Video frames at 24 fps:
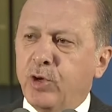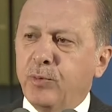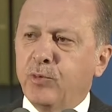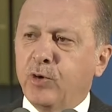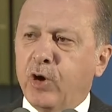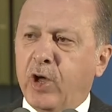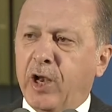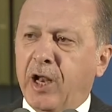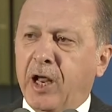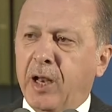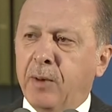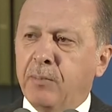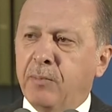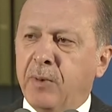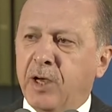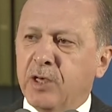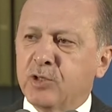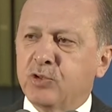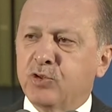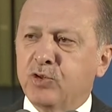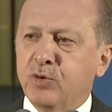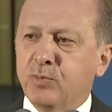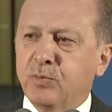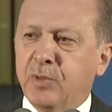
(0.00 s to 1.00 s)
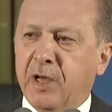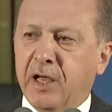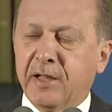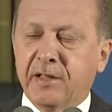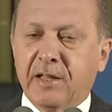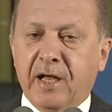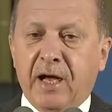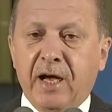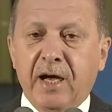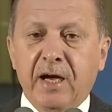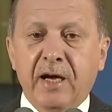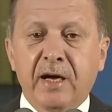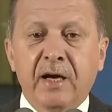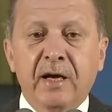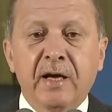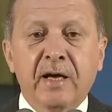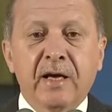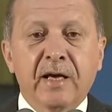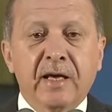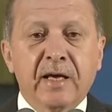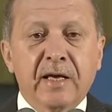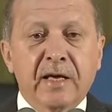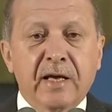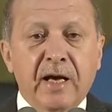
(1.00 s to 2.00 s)
gören mazlumları da
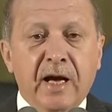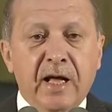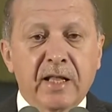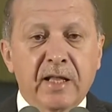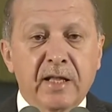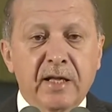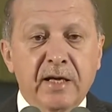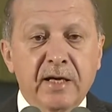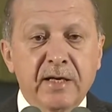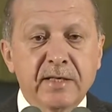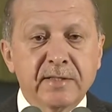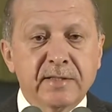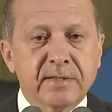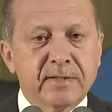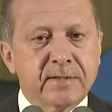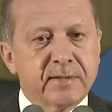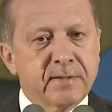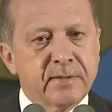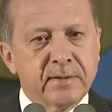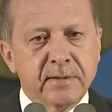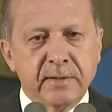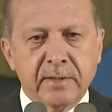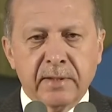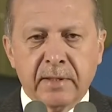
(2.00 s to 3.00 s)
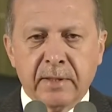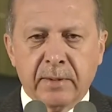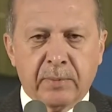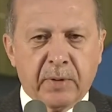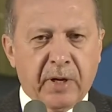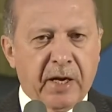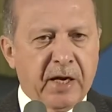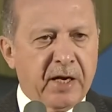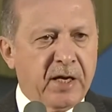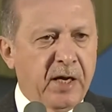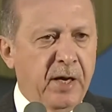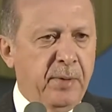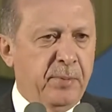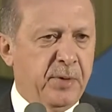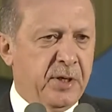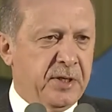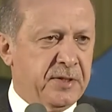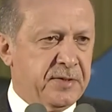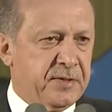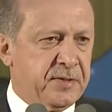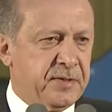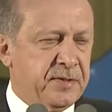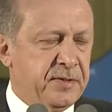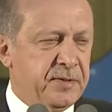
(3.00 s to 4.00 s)
yalnız
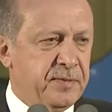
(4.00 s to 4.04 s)
bırakamayız.